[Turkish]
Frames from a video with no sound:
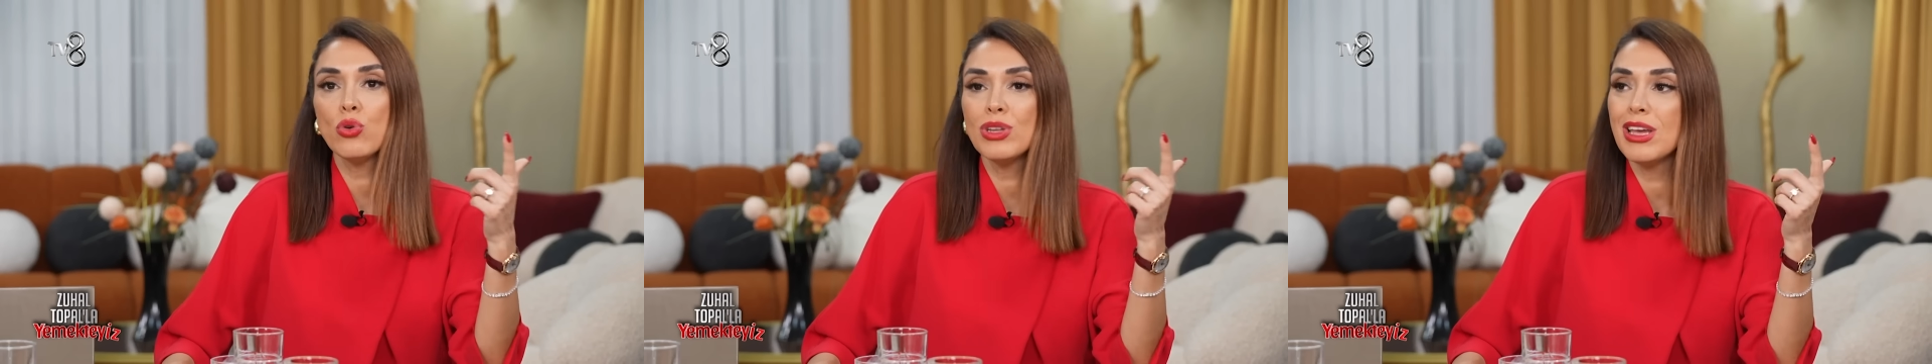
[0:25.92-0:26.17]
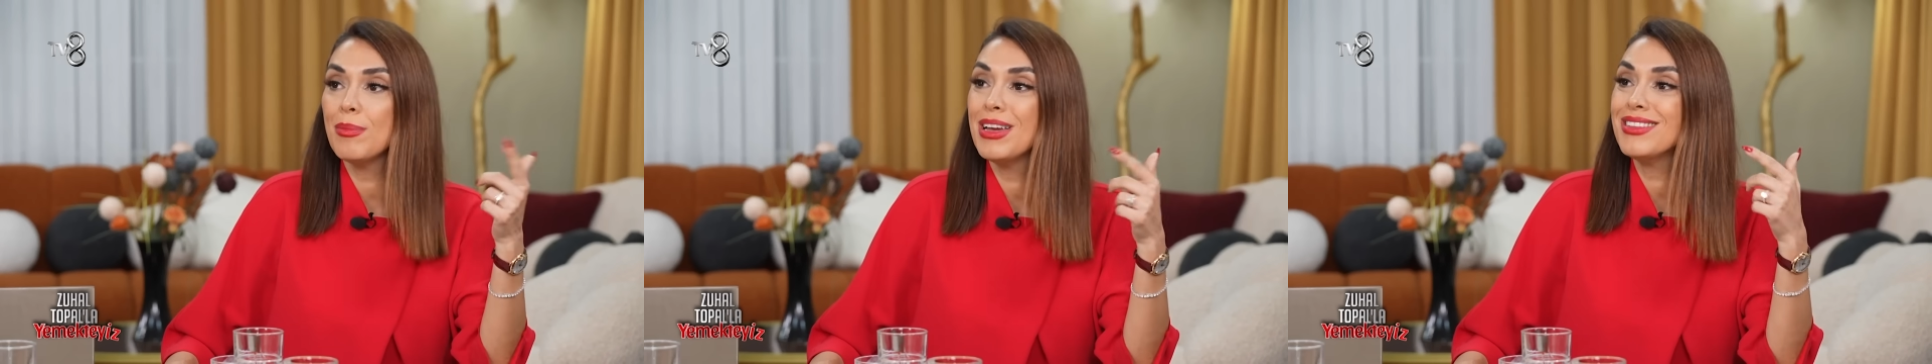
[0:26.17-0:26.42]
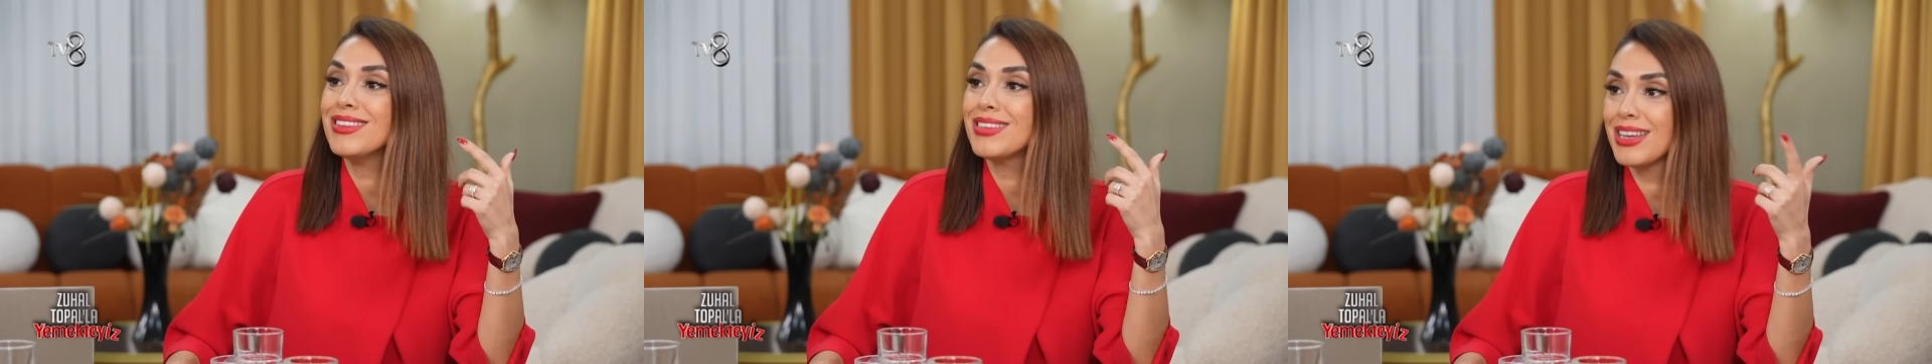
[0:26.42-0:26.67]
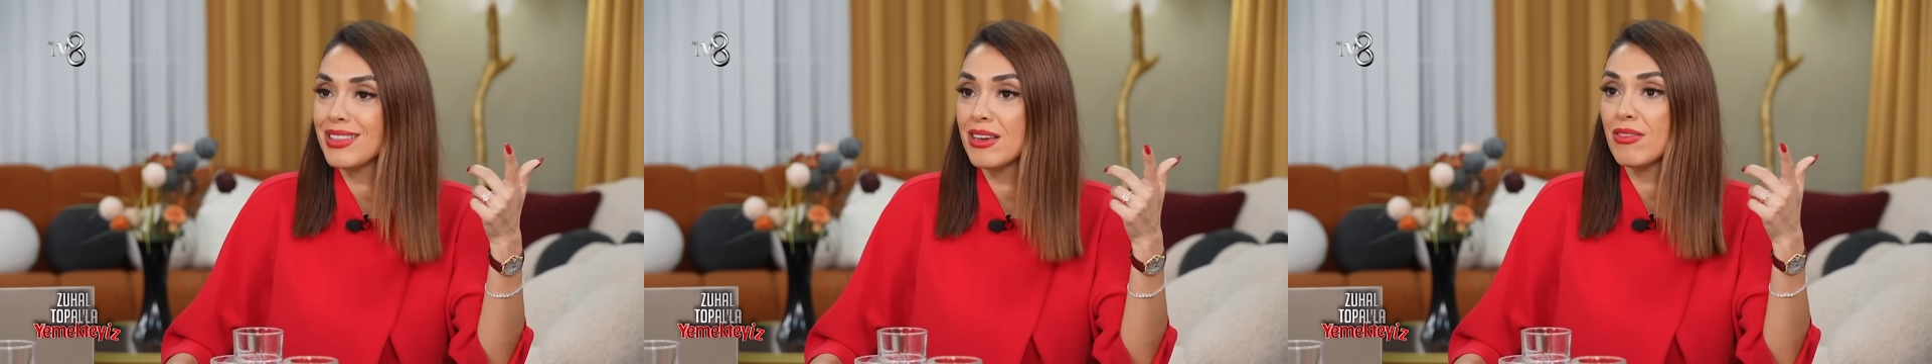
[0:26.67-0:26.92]
de onun yemeğinde
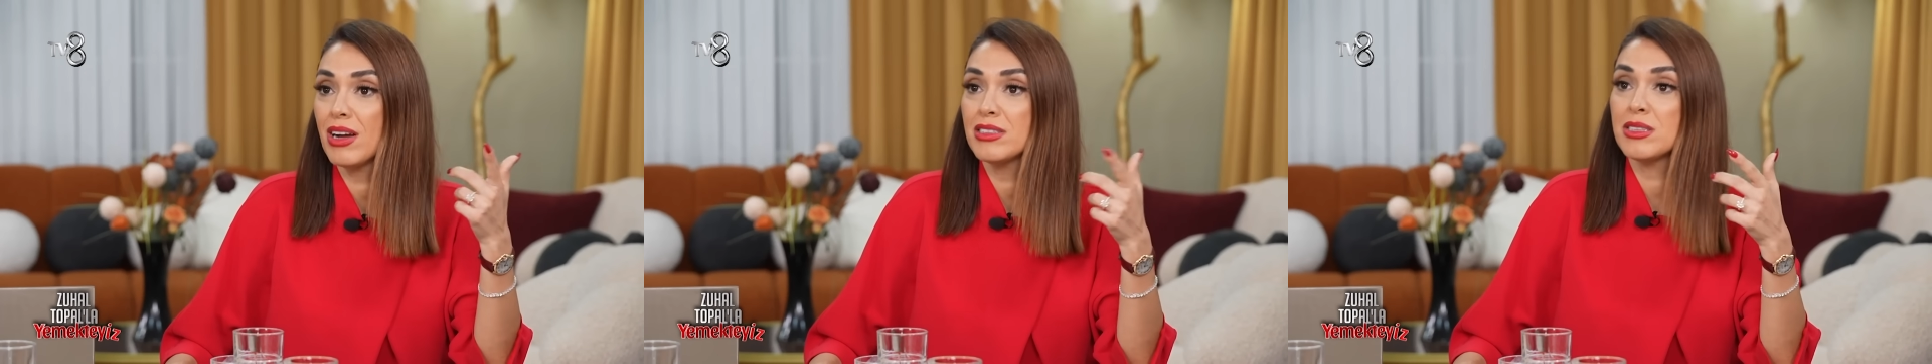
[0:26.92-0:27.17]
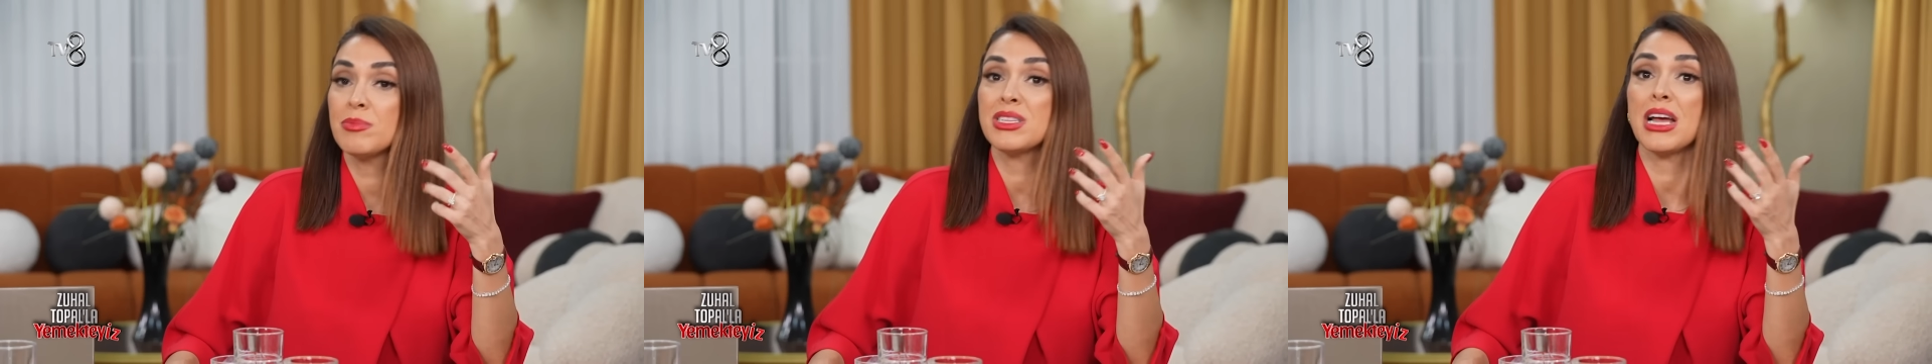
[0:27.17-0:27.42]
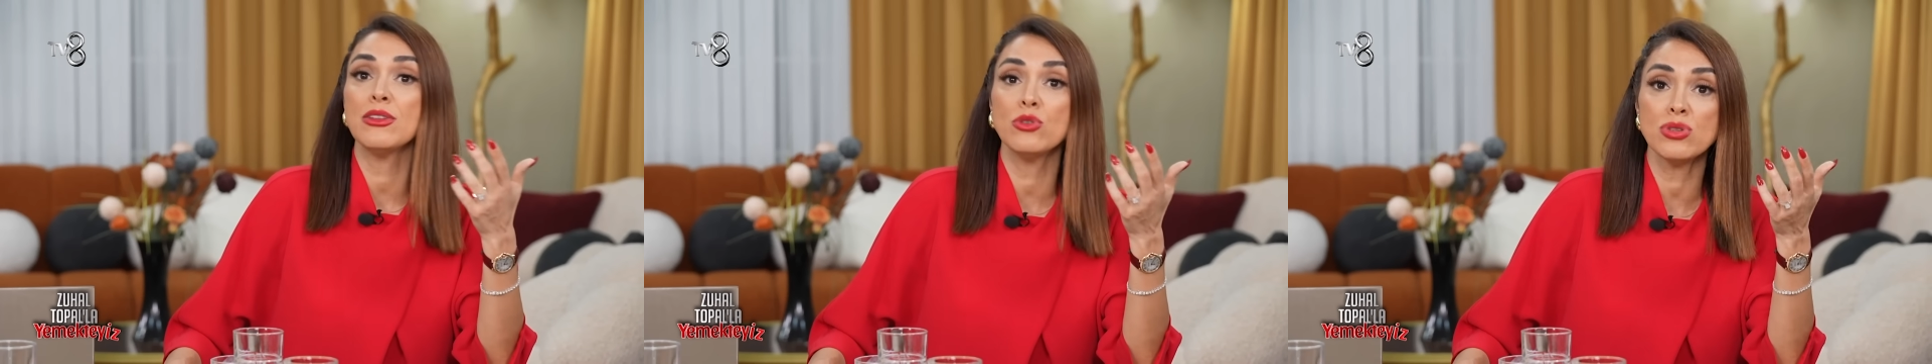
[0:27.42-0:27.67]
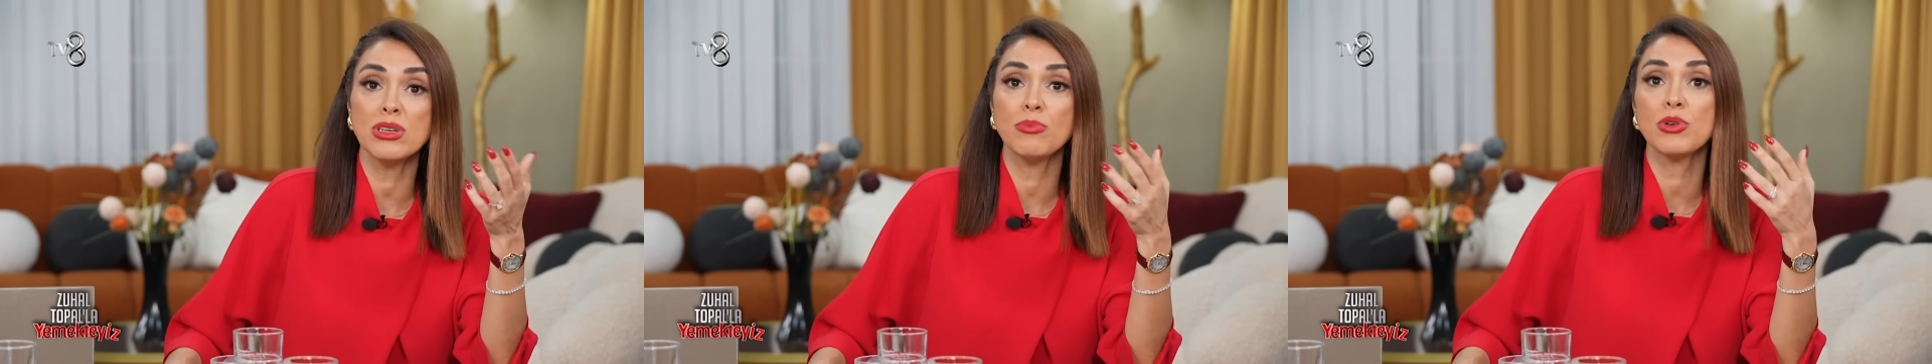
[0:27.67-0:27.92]
teknik vardı. Şimdi sen
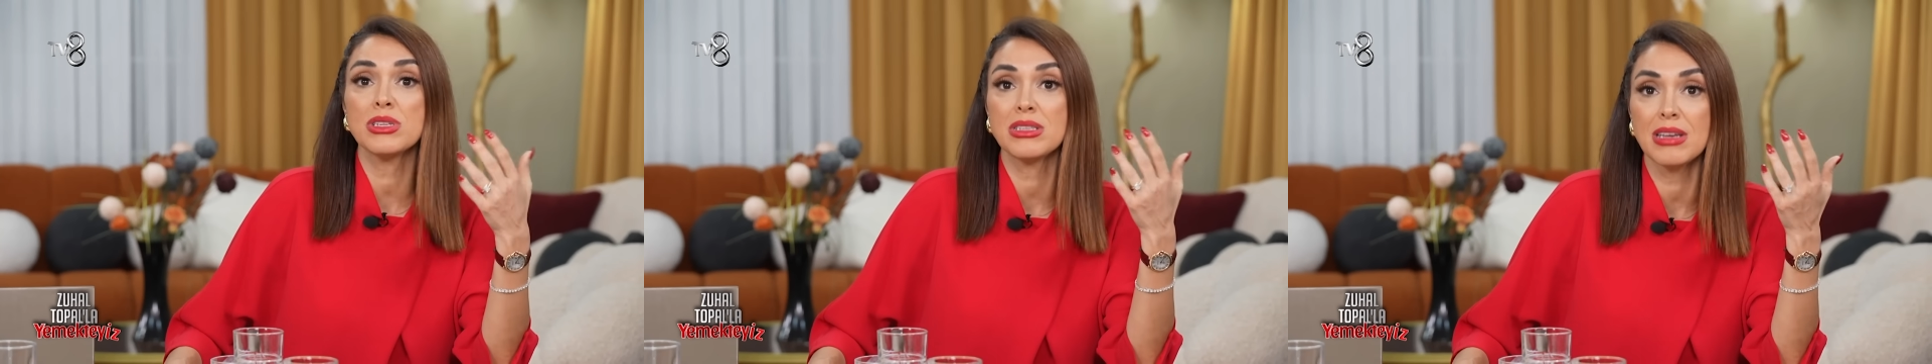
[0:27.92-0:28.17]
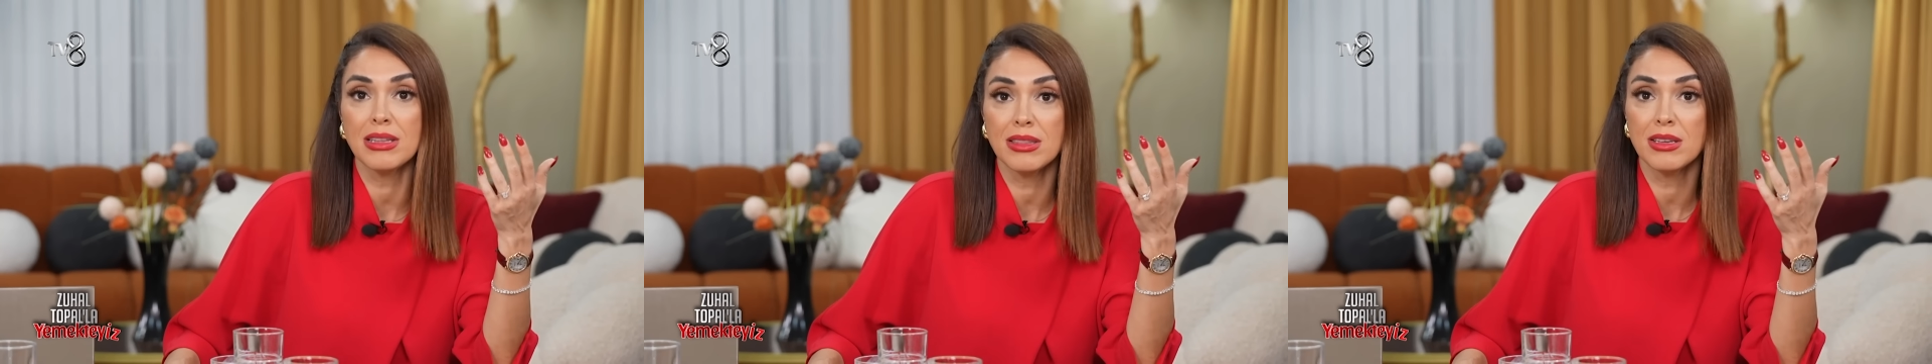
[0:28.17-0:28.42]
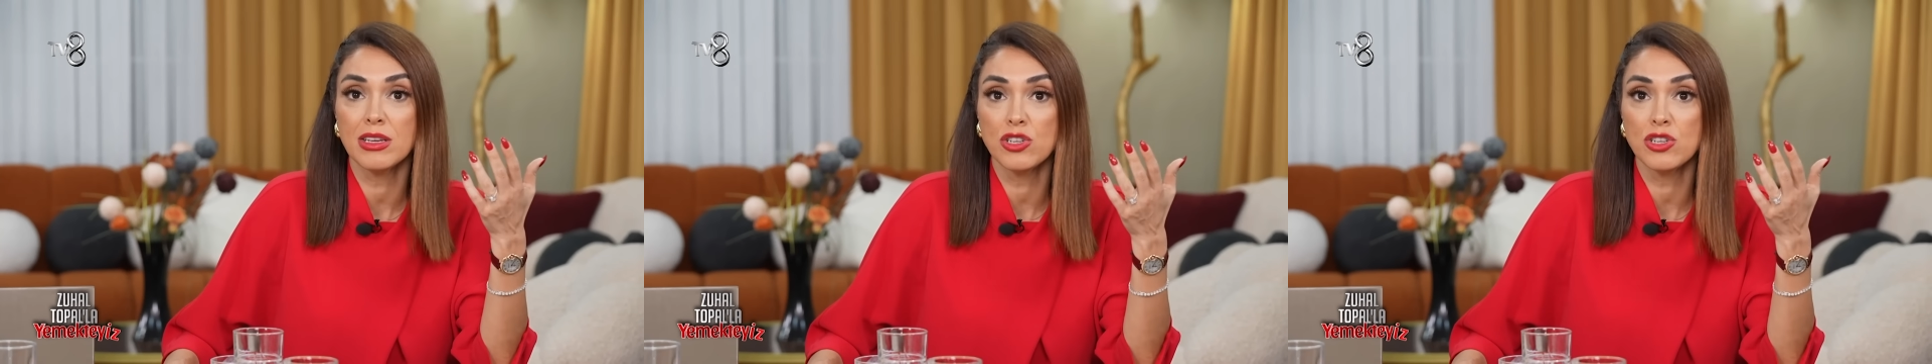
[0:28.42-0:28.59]
diyorsun ya burası teknik